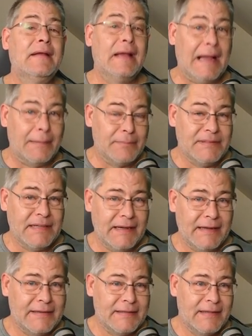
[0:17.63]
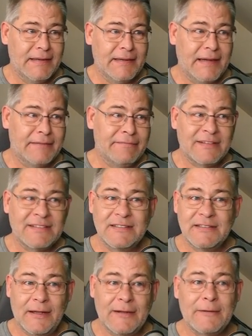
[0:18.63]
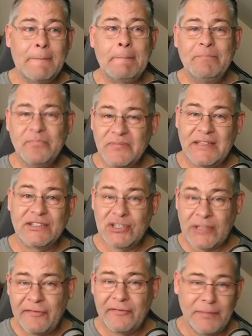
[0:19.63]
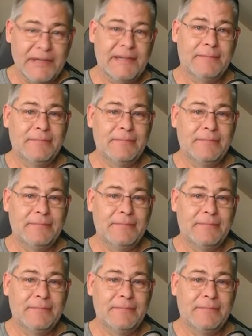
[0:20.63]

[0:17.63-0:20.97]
Update. Ich hätte fast gesagt, das schafft mich.